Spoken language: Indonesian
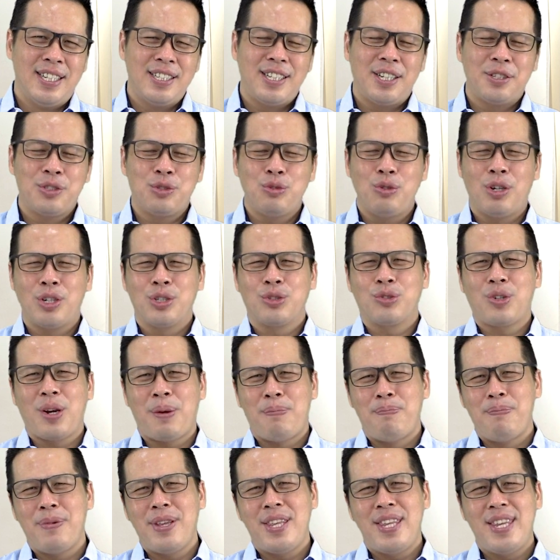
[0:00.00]
Dan Tuhan
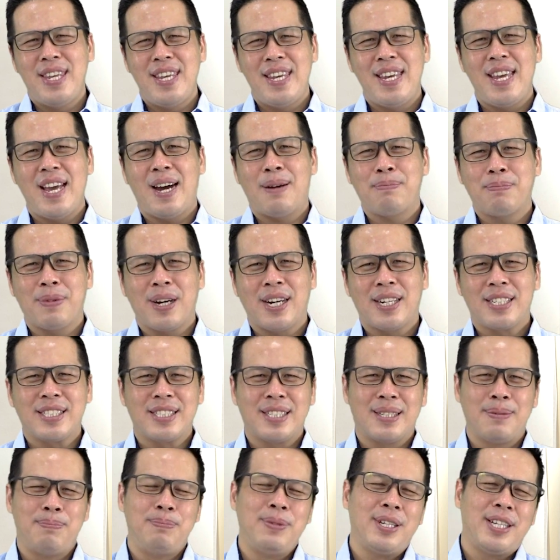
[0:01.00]
sudah menyiapkan
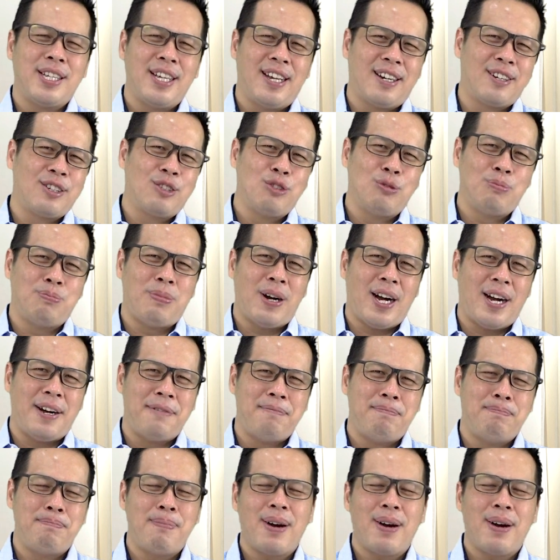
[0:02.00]
sedemikian rupa.